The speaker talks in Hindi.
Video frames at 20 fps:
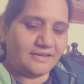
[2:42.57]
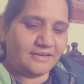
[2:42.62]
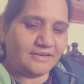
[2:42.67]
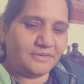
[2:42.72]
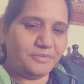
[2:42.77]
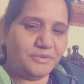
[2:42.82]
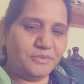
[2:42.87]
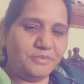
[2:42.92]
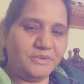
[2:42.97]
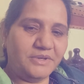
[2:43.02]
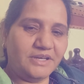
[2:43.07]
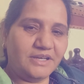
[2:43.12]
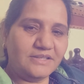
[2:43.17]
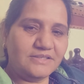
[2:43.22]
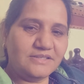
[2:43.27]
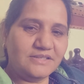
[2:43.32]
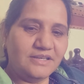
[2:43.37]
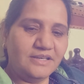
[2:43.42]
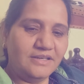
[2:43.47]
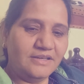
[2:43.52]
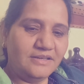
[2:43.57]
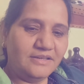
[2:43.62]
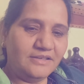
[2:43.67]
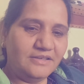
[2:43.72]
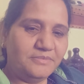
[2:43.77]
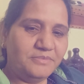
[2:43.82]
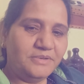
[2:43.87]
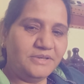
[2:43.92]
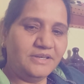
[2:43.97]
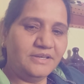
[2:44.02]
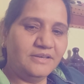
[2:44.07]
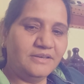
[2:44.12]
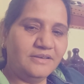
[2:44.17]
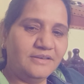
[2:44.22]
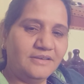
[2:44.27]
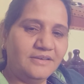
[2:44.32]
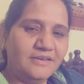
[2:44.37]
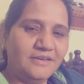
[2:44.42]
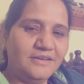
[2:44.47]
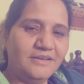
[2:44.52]
अरे बेबे आज ये
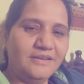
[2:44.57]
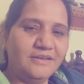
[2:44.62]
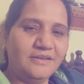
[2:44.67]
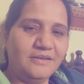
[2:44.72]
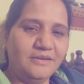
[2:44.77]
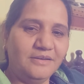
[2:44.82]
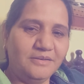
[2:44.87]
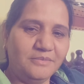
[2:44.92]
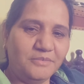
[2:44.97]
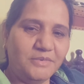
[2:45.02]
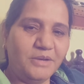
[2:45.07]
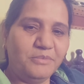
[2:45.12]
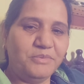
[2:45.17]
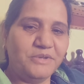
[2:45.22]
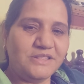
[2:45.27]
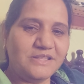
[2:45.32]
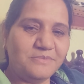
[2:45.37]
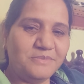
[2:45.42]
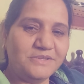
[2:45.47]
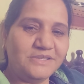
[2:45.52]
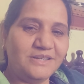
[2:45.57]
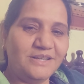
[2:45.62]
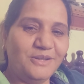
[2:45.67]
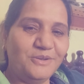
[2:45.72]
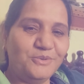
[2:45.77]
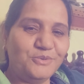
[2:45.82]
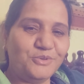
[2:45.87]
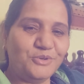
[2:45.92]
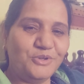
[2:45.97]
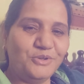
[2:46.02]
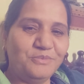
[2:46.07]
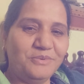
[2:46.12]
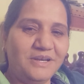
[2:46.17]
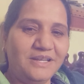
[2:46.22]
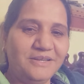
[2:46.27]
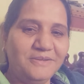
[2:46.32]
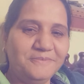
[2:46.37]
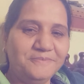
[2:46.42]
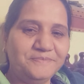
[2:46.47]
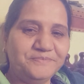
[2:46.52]
भाभी तो बतला लो थोड़ी
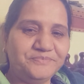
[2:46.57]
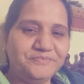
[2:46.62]
बार